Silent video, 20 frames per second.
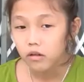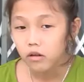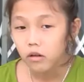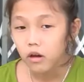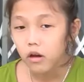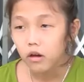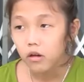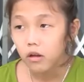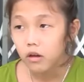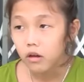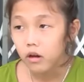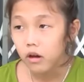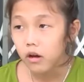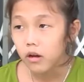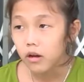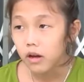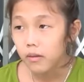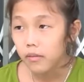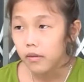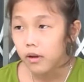con thì
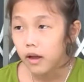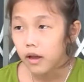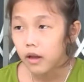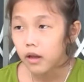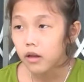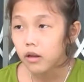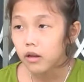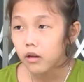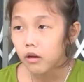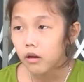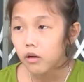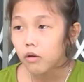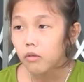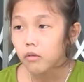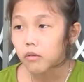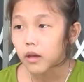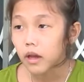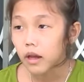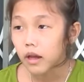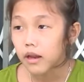con cảm thấy nó
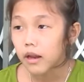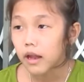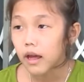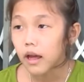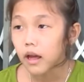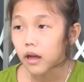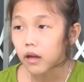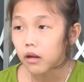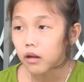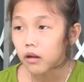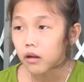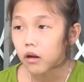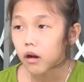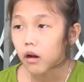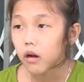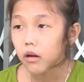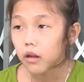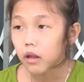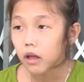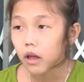cũng dễ đen
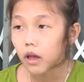con đi